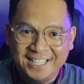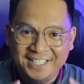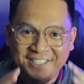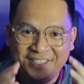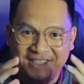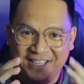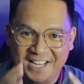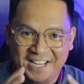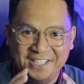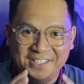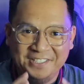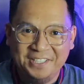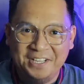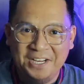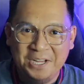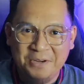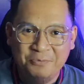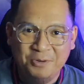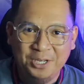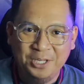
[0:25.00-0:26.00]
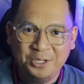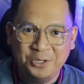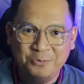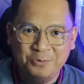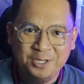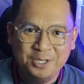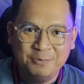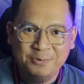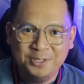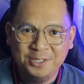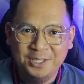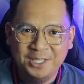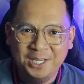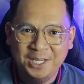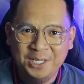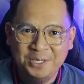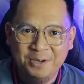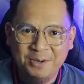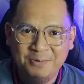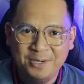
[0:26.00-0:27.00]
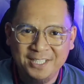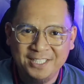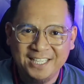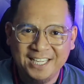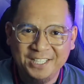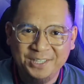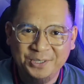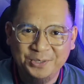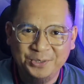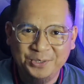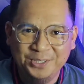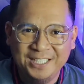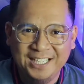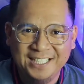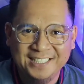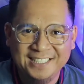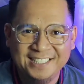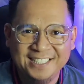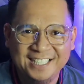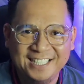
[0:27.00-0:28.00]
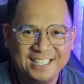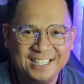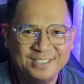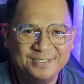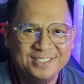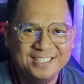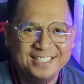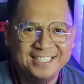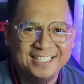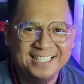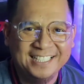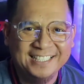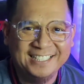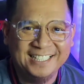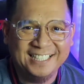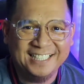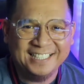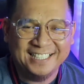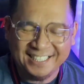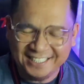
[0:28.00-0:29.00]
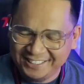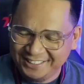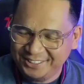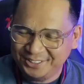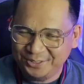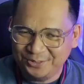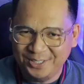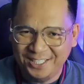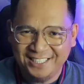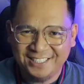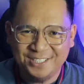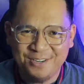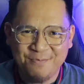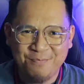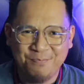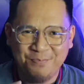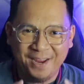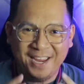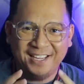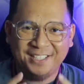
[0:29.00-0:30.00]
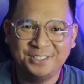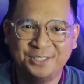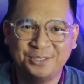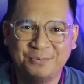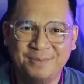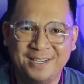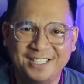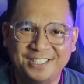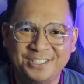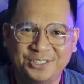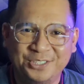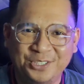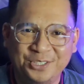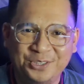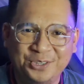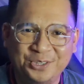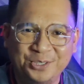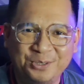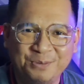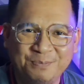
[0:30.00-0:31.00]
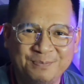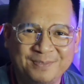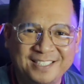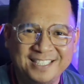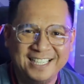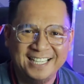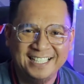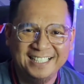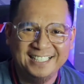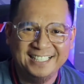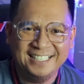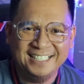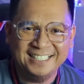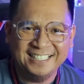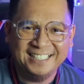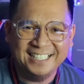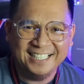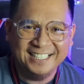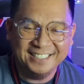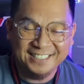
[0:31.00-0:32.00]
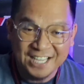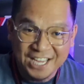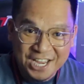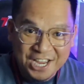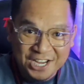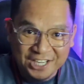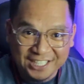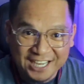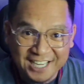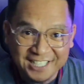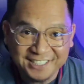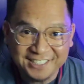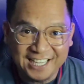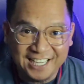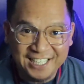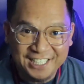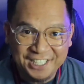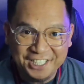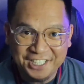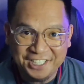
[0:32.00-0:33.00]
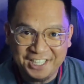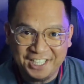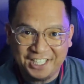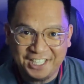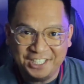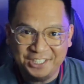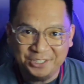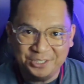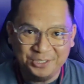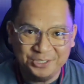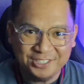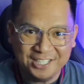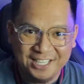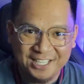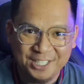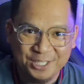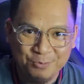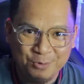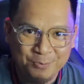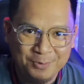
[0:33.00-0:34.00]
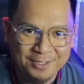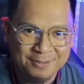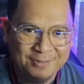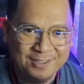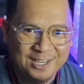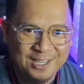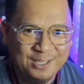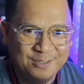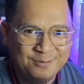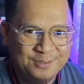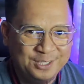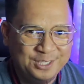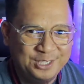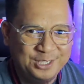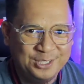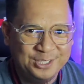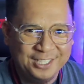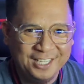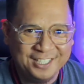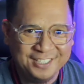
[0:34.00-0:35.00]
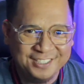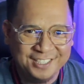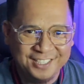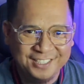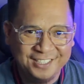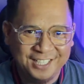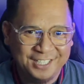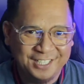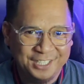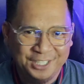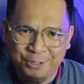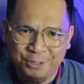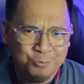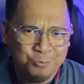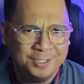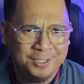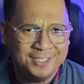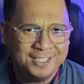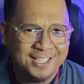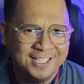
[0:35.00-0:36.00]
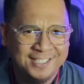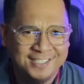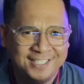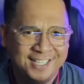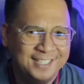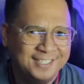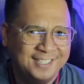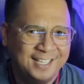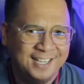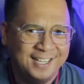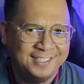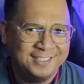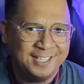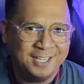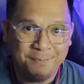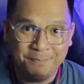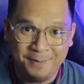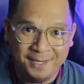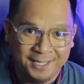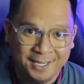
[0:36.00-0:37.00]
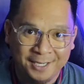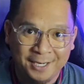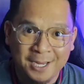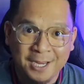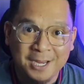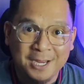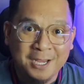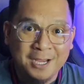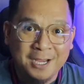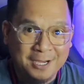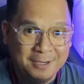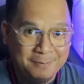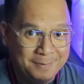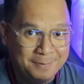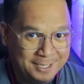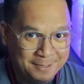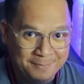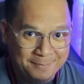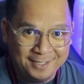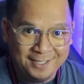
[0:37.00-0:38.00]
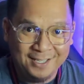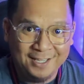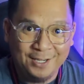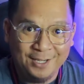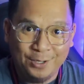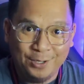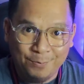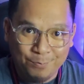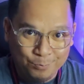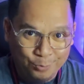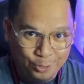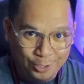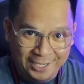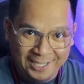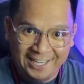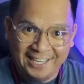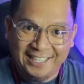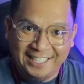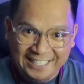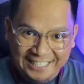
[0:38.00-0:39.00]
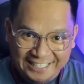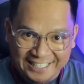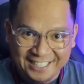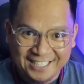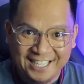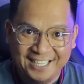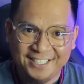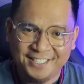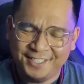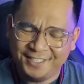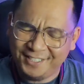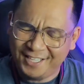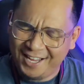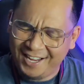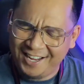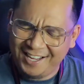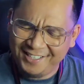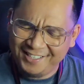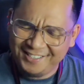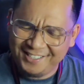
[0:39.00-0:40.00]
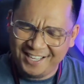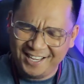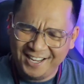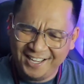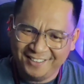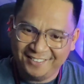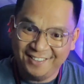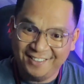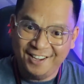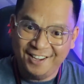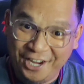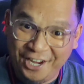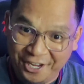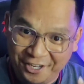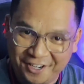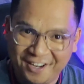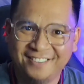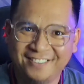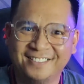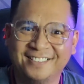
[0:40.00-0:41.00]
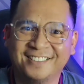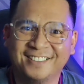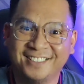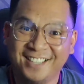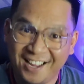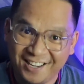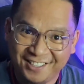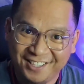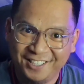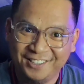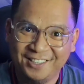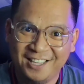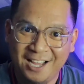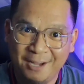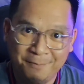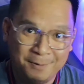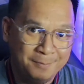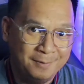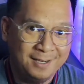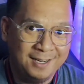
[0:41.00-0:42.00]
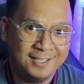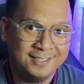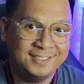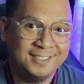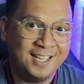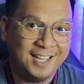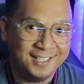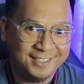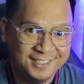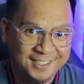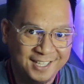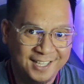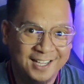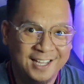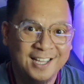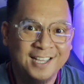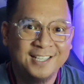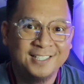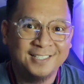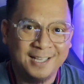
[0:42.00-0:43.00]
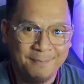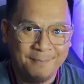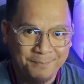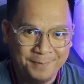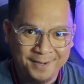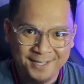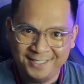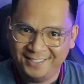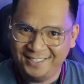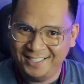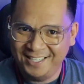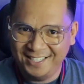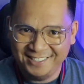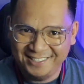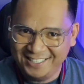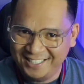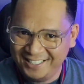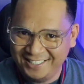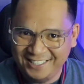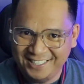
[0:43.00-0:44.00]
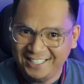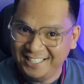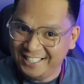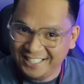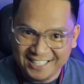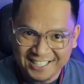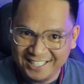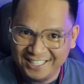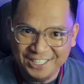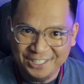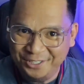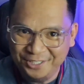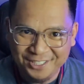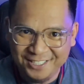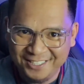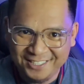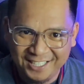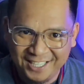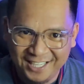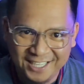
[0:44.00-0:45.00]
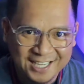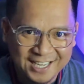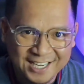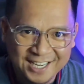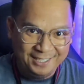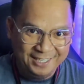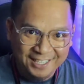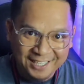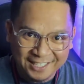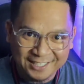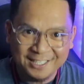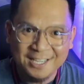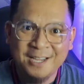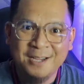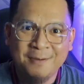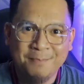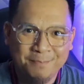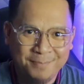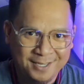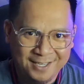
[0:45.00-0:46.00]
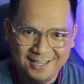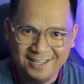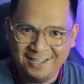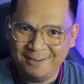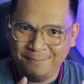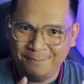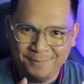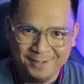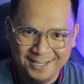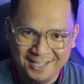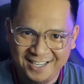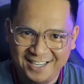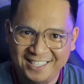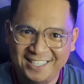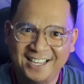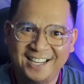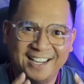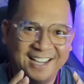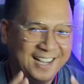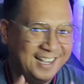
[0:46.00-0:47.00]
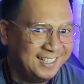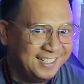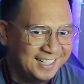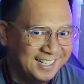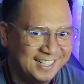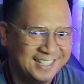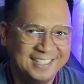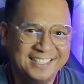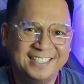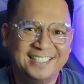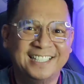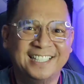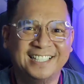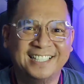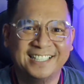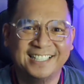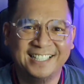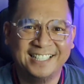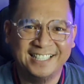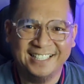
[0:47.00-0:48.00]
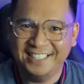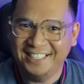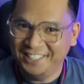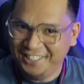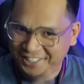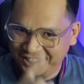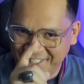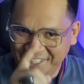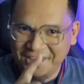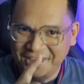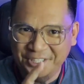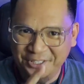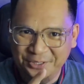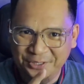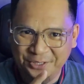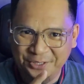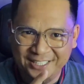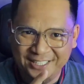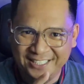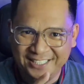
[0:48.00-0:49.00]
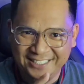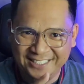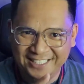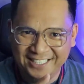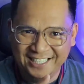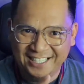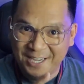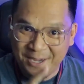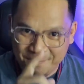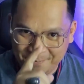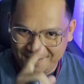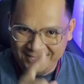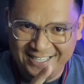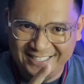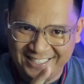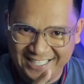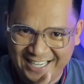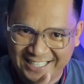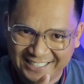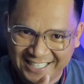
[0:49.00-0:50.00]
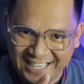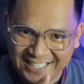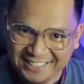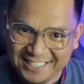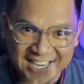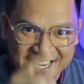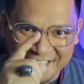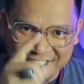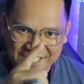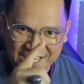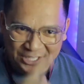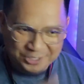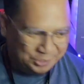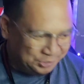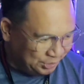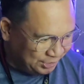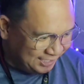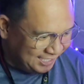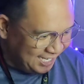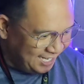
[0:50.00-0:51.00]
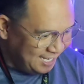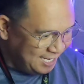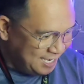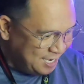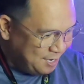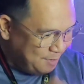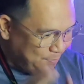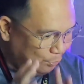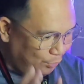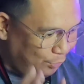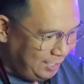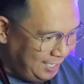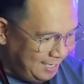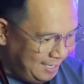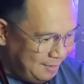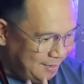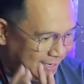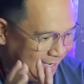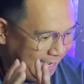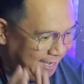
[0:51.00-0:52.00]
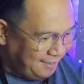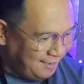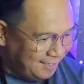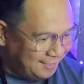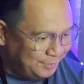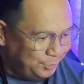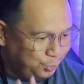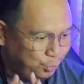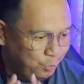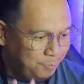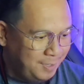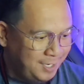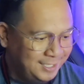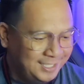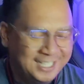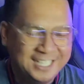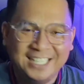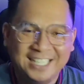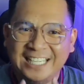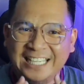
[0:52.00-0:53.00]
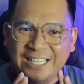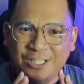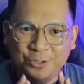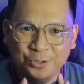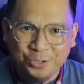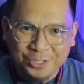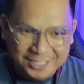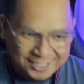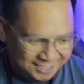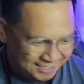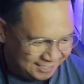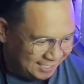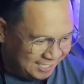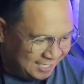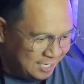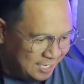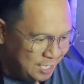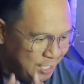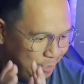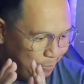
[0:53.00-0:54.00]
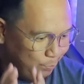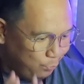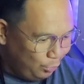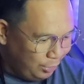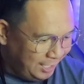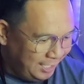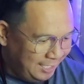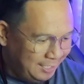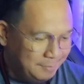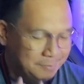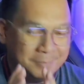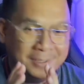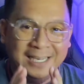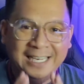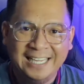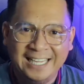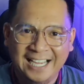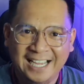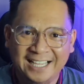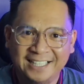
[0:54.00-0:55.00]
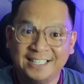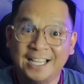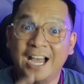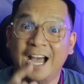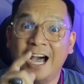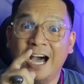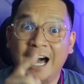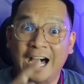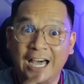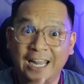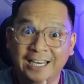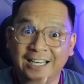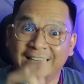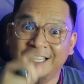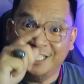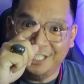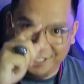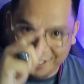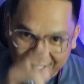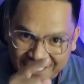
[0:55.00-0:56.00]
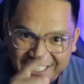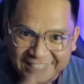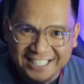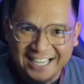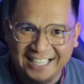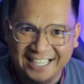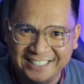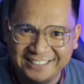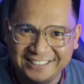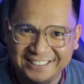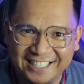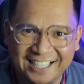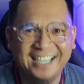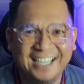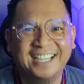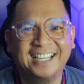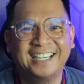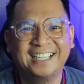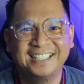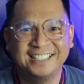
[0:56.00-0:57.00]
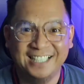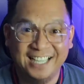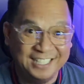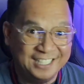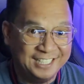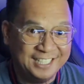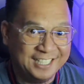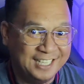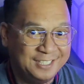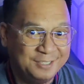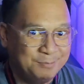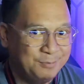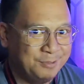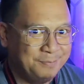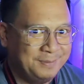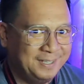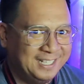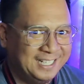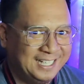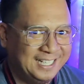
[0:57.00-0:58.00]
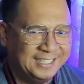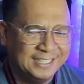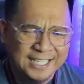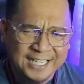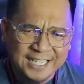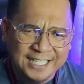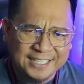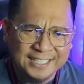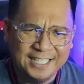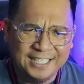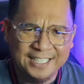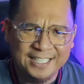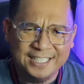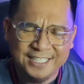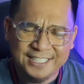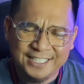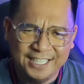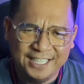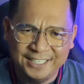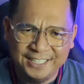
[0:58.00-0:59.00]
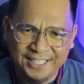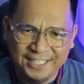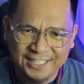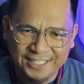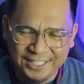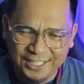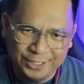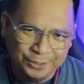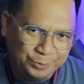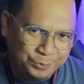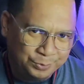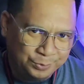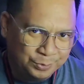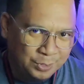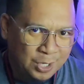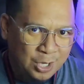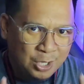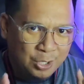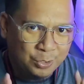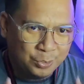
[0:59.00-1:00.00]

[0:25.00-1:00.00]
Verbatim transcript: guys, Assalamualaikum warahmatullahi wabarakatuh dan salam sejahtera guys Welcome back to my youtube channel guys Guys, kali ini kita akan teruskan lagi membuat berkala video reaction Dan ini membuatkan saya sangat-sangat pengen uh, bagaimana boleh ini guys Sangat-sangat heran, kaget apabila saatnya sampai sahaja di negara Indonesia Melihat perkara-perkara yang ada di negara Indonesia. Penasaran guys dengan judulnya? Boleh heran cuma di Indonesia boleh melihat hal ini guys. Ah dan ini guys merupakan dari channel yaitu